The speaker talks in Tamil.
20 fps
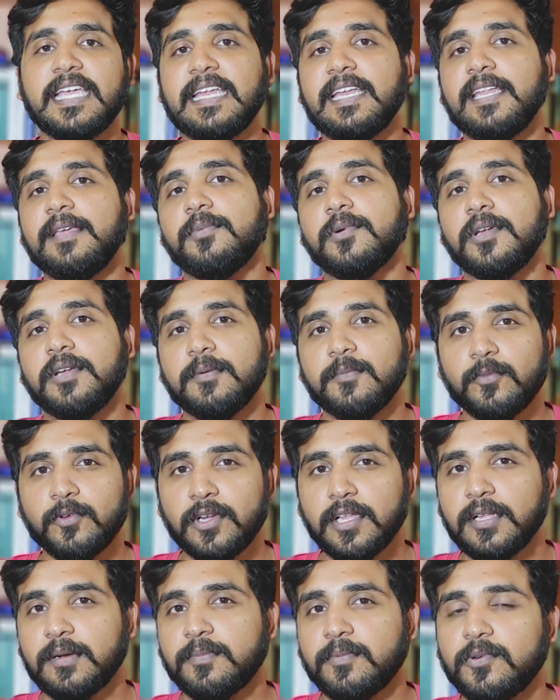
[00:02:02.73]
தேனி போயிட்டு
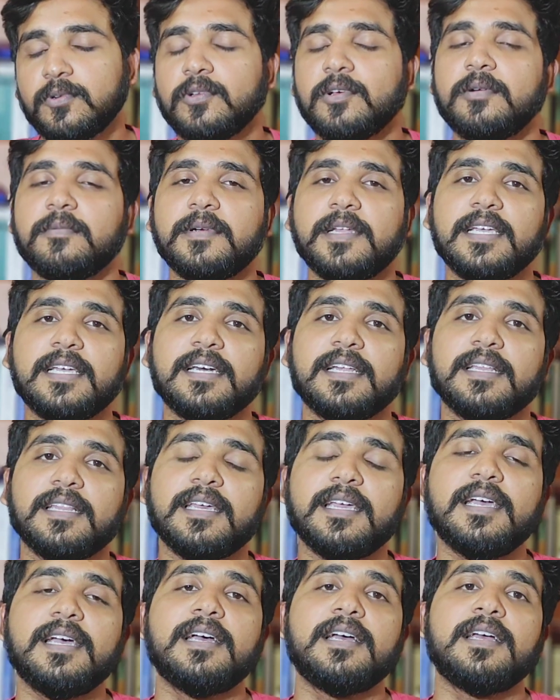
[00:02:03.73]
மூணார் போகணும்
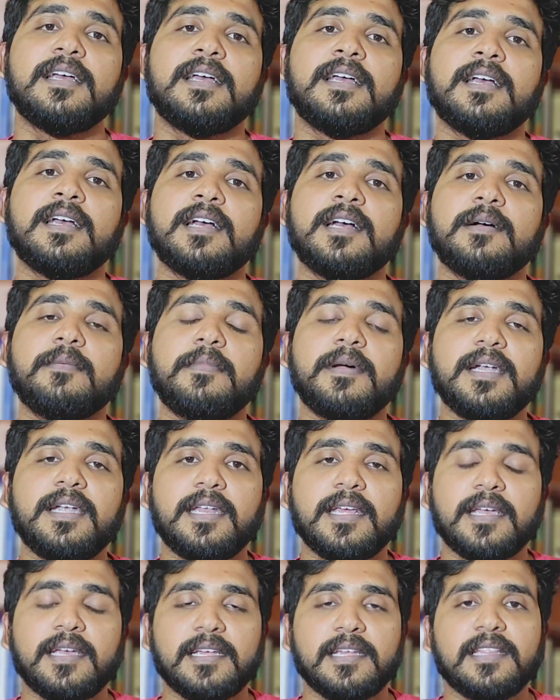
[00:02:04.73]
அப்படிங்கிறது
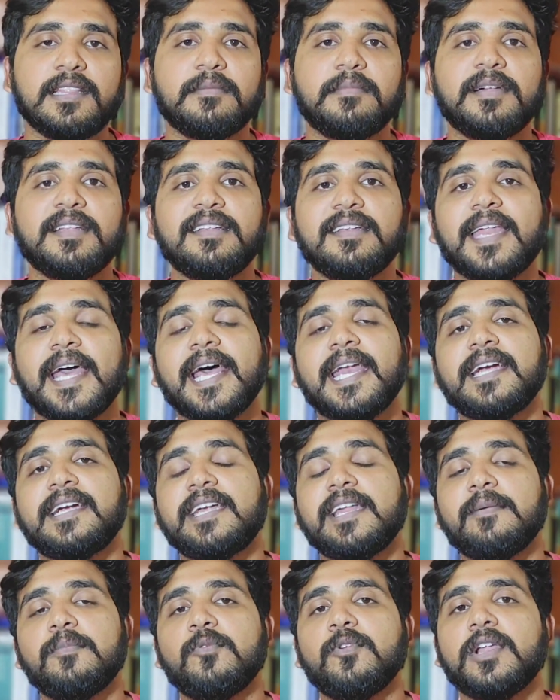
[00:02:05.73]
பட் இந்த பஸ்
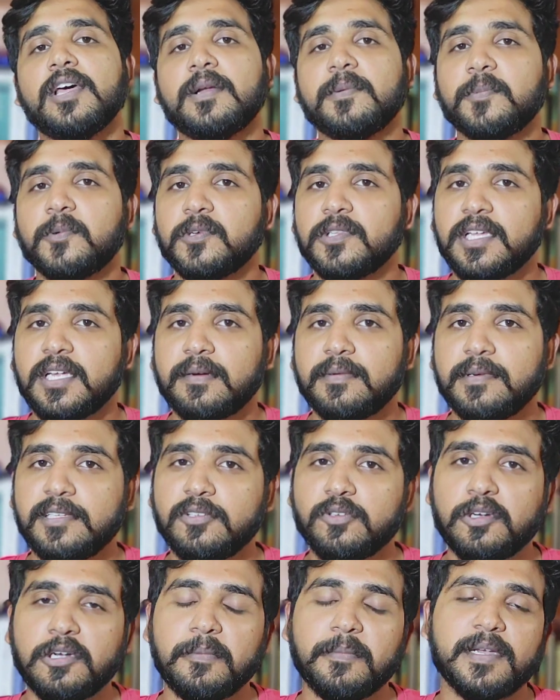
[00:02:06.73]
டேரெக்டாக மூணார் போகுது
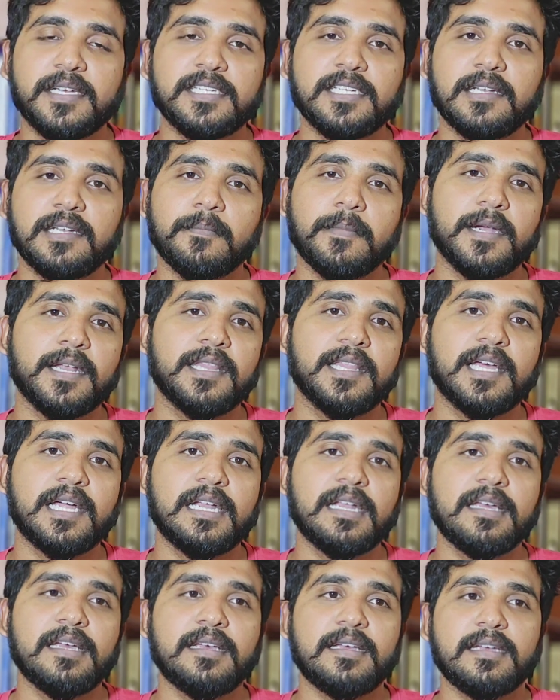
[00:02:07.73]
அப்படின்னு சொல்லிட்டு மென்ஷன்
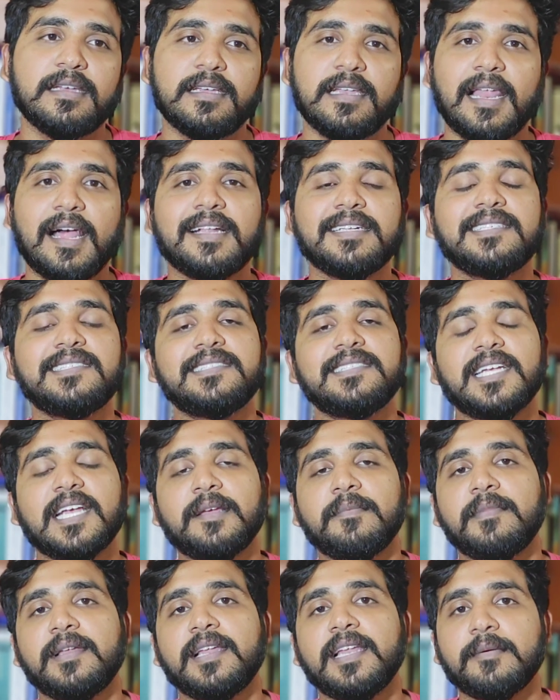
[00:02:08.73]
பண்ணதால் லாஸ்ட்
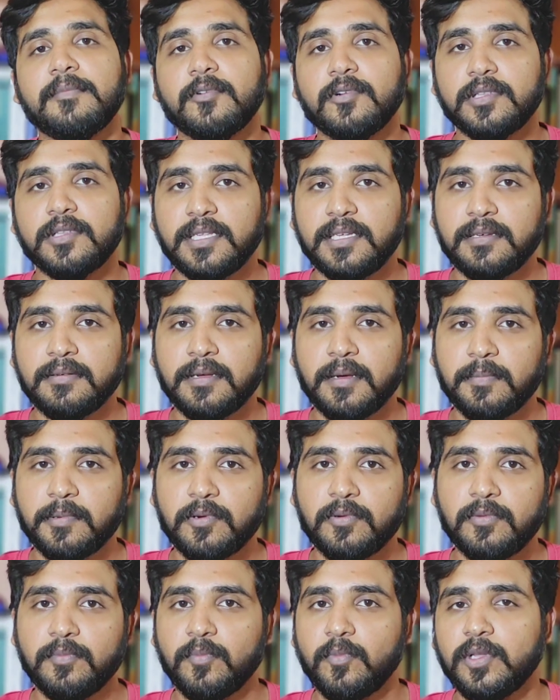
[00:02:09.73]
டைமில் நம்ம வந்து
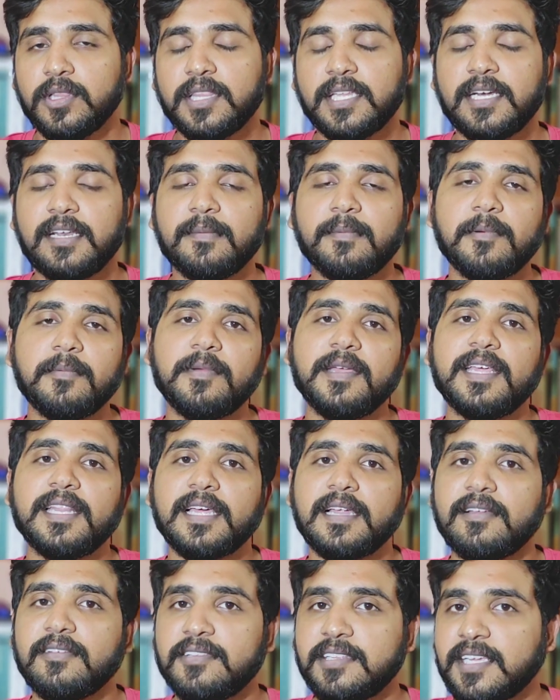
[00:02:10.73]
அப்புறம் மொத்த ட்ரிப்புமே
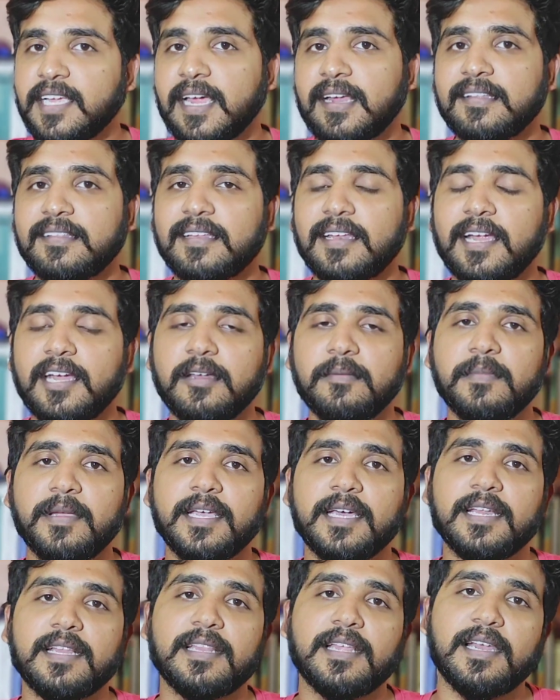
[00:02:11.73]
இதால் வந்து கேன்சல்
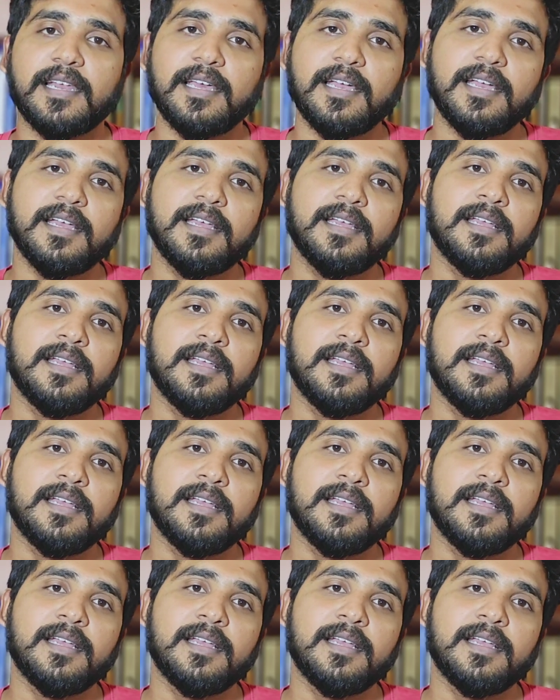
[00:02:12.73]
ஆகிடுமேங்கிறதால